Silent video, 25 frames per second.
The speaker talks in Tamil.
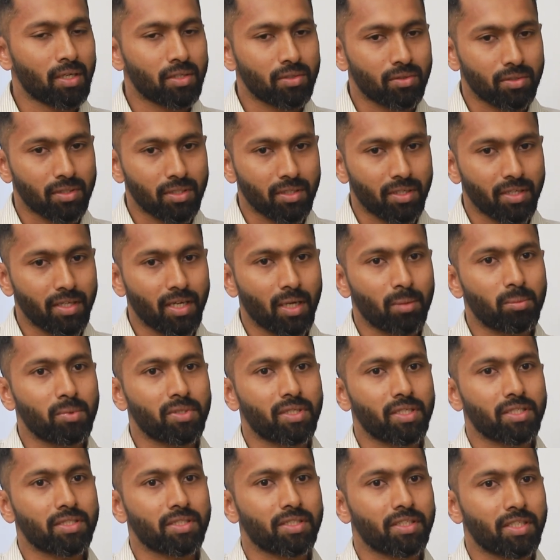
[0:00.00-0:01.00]
ஸோ இந்த
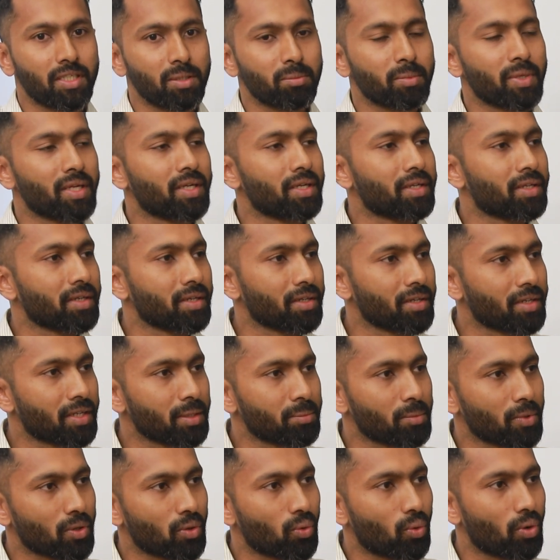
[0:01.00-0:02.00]
ரீஹாபிலிட்டேஷன் டீம் என்டையர்
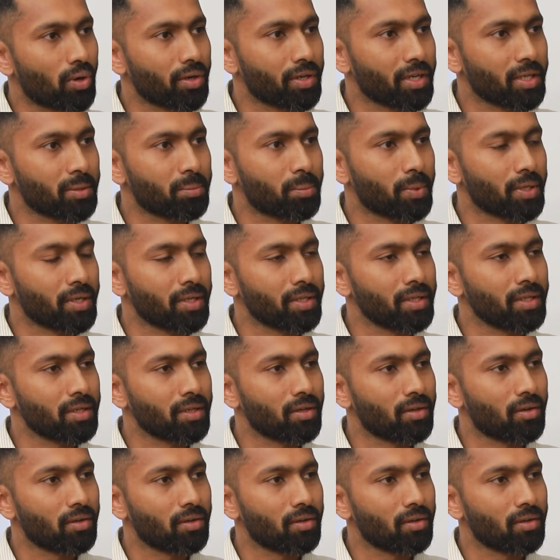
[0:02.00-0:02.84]
டீமை கோஆர்டினேட் பண்ணி